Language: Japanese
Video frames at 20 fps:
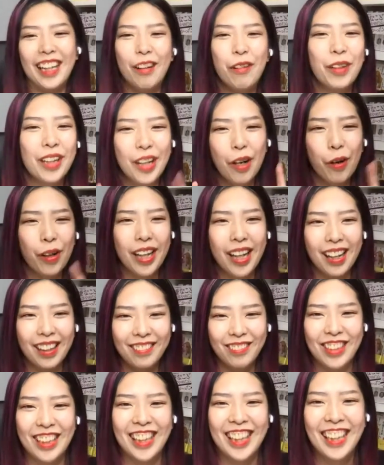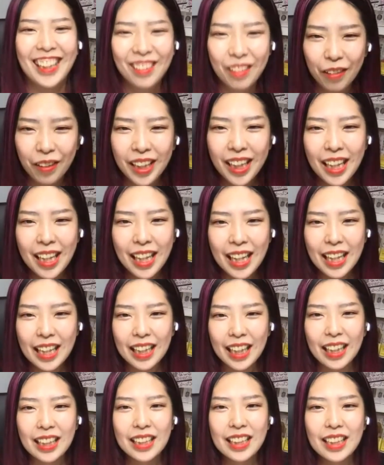みたいな、オッケーオッケーぐらいの
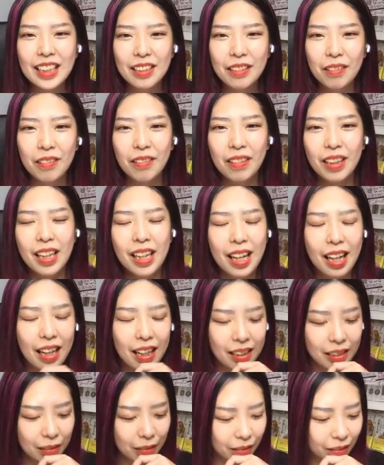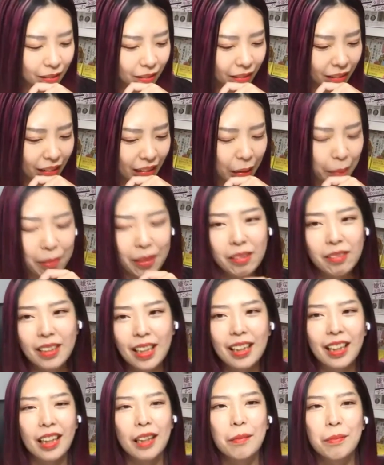感じの、あの、
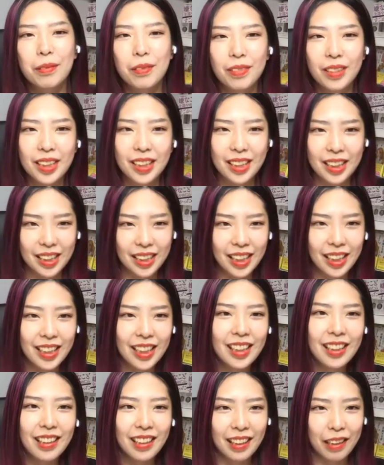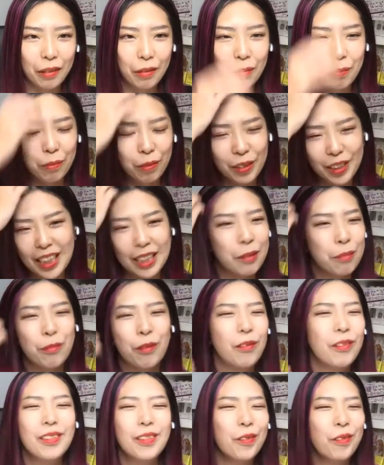レベルで買い物しかしてないんだけど、もう私
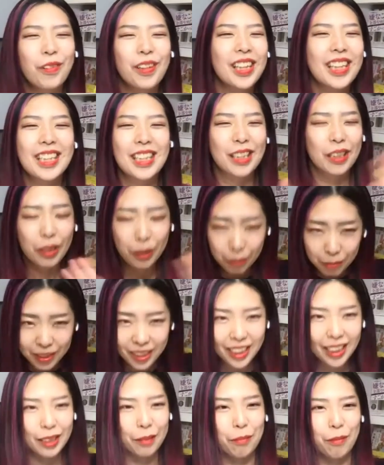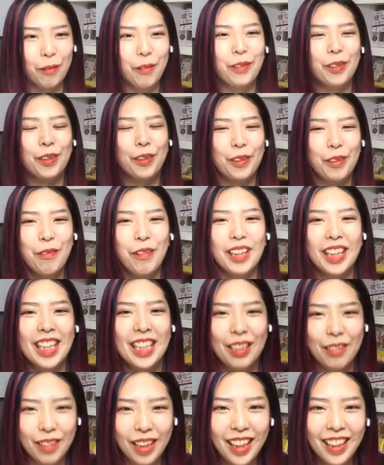もう本当これで十分です、もう本当に
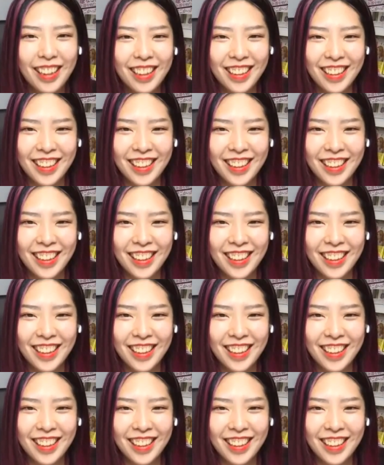私は。